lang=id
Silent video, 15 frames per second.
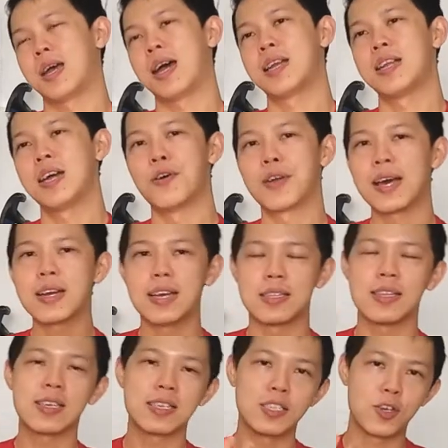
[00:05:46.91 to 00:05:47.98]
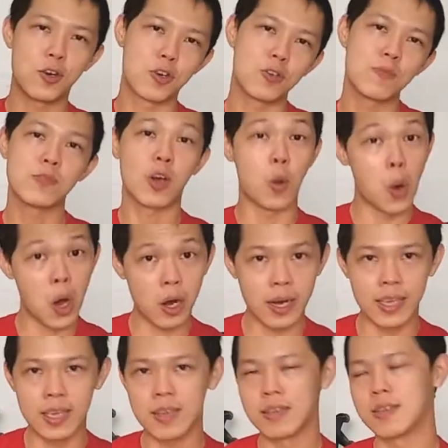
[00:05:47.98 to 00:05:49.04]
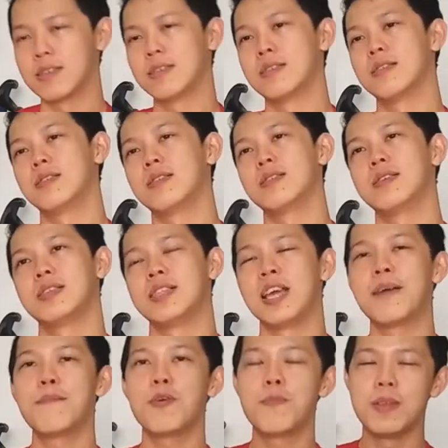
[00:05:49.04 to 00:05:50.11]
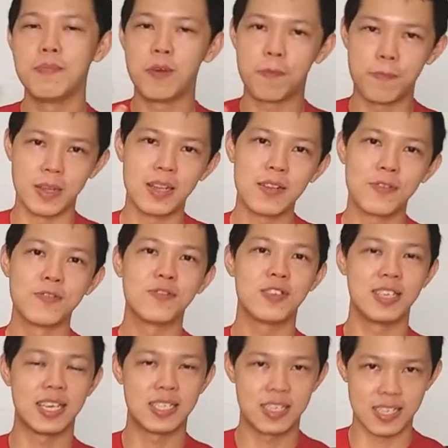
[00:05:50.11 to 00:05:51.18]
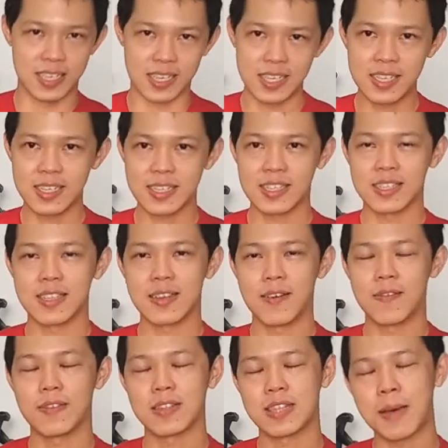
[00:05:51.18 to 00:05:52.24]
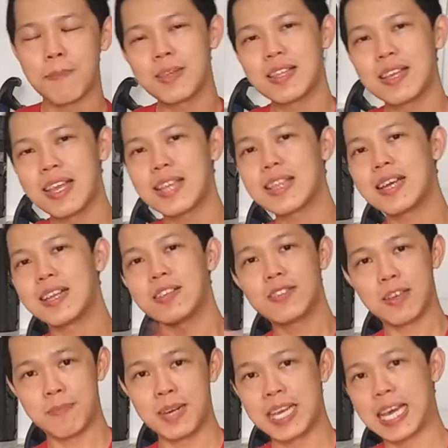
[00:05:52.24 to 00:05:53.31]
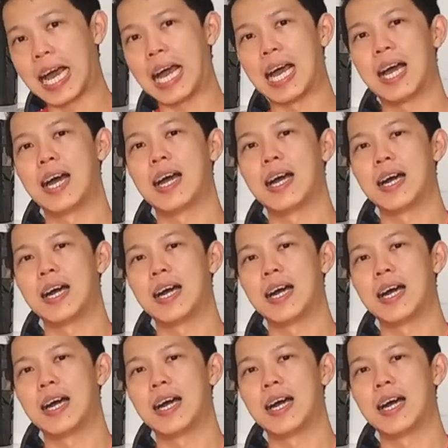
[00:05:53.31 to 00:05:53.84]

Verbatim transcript: Ada orang datang ke showroom cowok nih, dia mau beli mobil untuk dia sendiri, tapi ternyata dia sudah menikah.